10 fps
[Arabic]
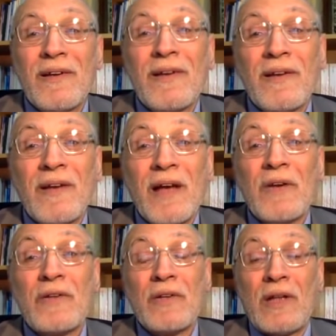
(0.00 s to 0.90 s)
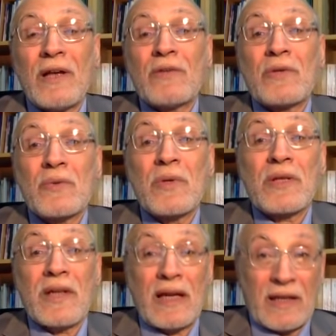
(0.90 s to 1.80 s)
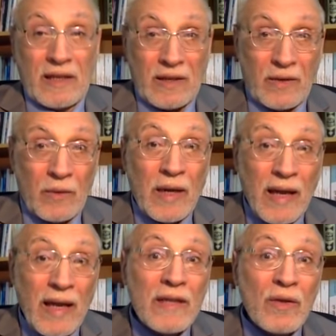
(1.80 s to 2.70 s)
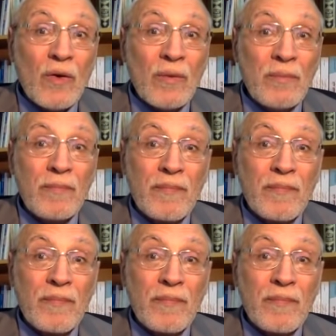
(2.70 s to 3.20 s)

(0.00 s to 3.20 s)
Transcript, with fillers: لا لا يدرسون التاريخ ويا ليتهم